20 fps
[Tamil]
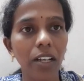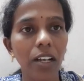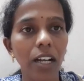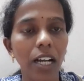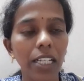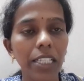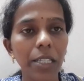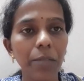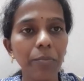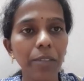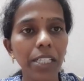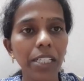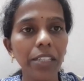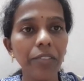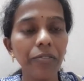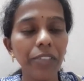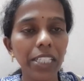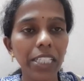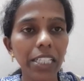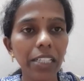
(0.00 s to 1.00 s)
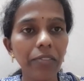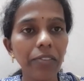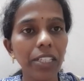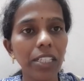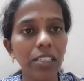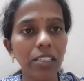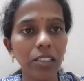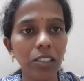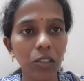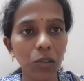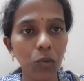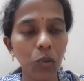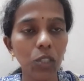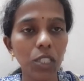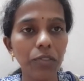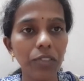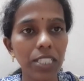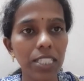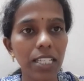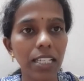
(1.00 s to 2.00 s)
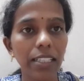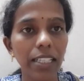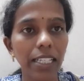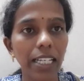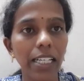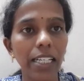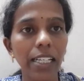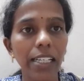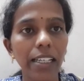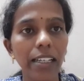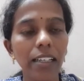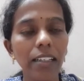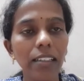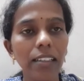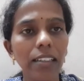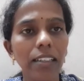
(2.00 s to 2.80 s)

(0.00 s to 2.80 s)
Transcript: அதேமாரி வெட்டி வேறு ஊற வச்ச அந்த எண்ணெயை